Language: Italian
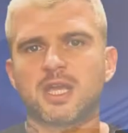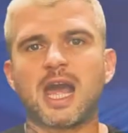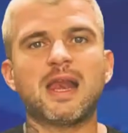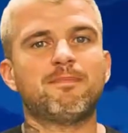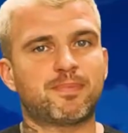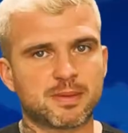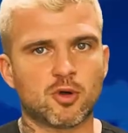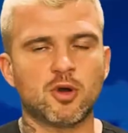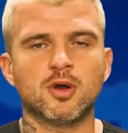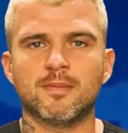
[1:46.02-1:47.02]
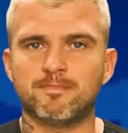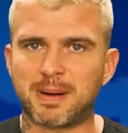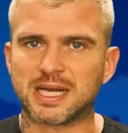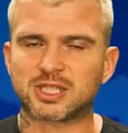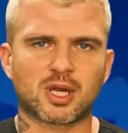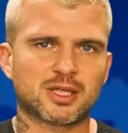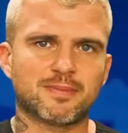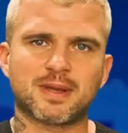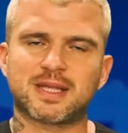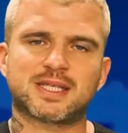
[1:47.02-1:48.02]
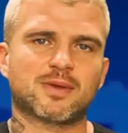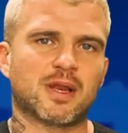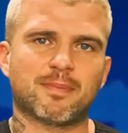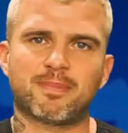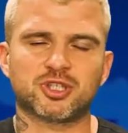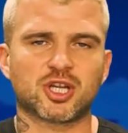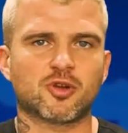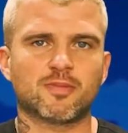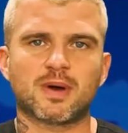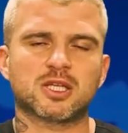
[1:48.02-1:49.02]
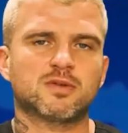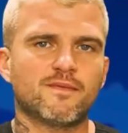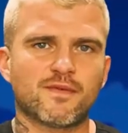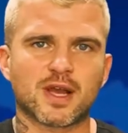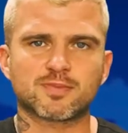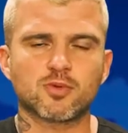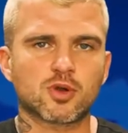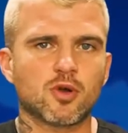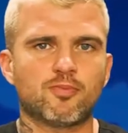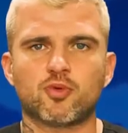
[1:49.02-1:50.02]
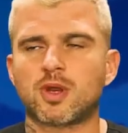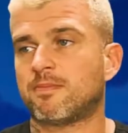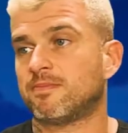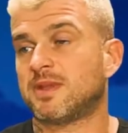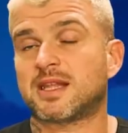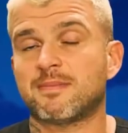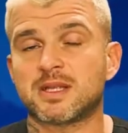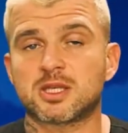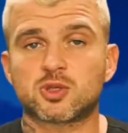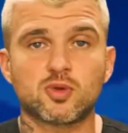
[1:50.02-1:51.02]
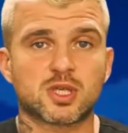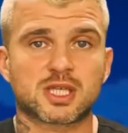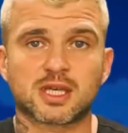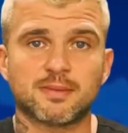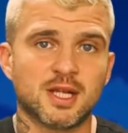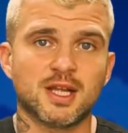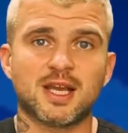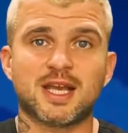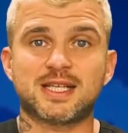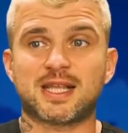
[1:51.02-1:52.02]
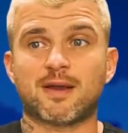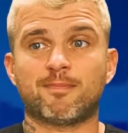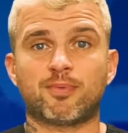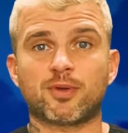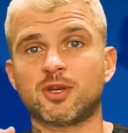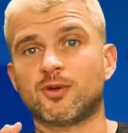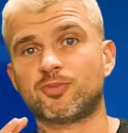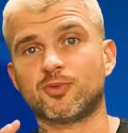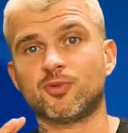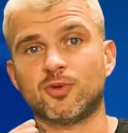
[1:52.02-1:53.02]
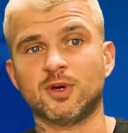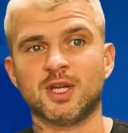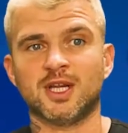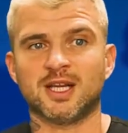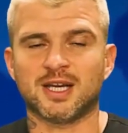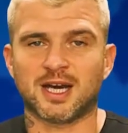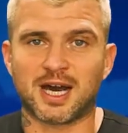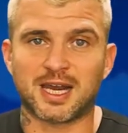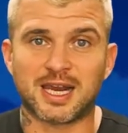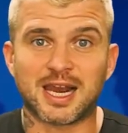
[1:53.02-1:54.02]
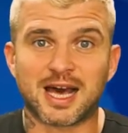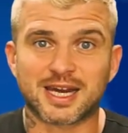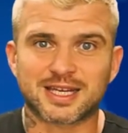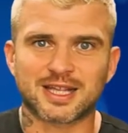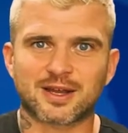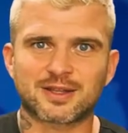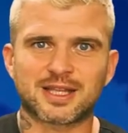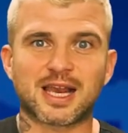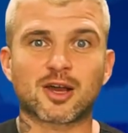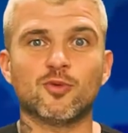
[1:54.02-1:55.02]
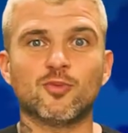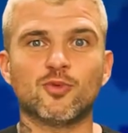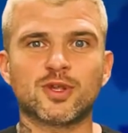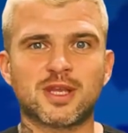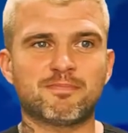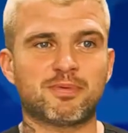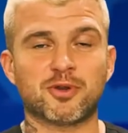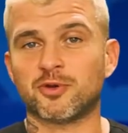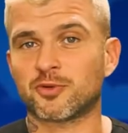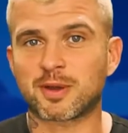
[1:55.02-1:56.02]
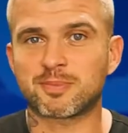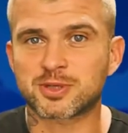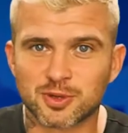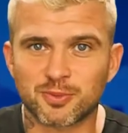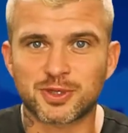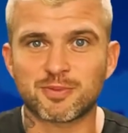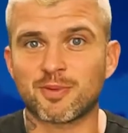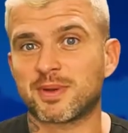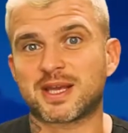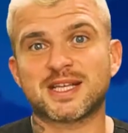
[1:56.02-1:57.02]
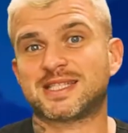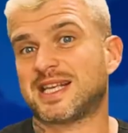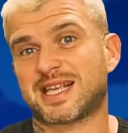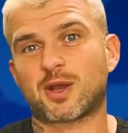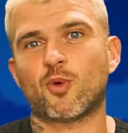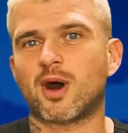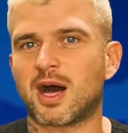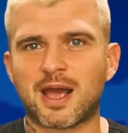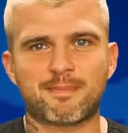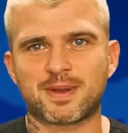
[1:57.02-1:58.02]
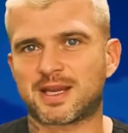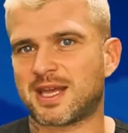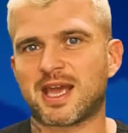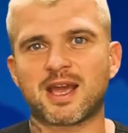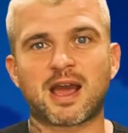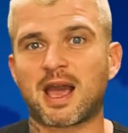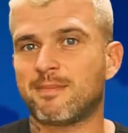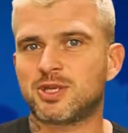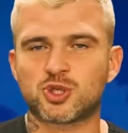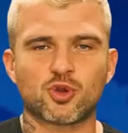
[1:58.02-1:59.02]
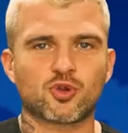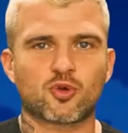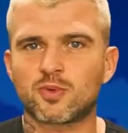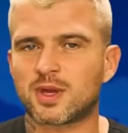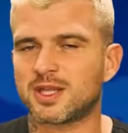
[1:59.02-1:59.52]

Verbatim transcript: è il primo passo, altrimenti segui la pagina normale su Facebook oppure direttamente su Instagram e stai un pochino più alla larga da, dalla community, però non capisco il motivo perché se sei qua è perché hai bisogno comunque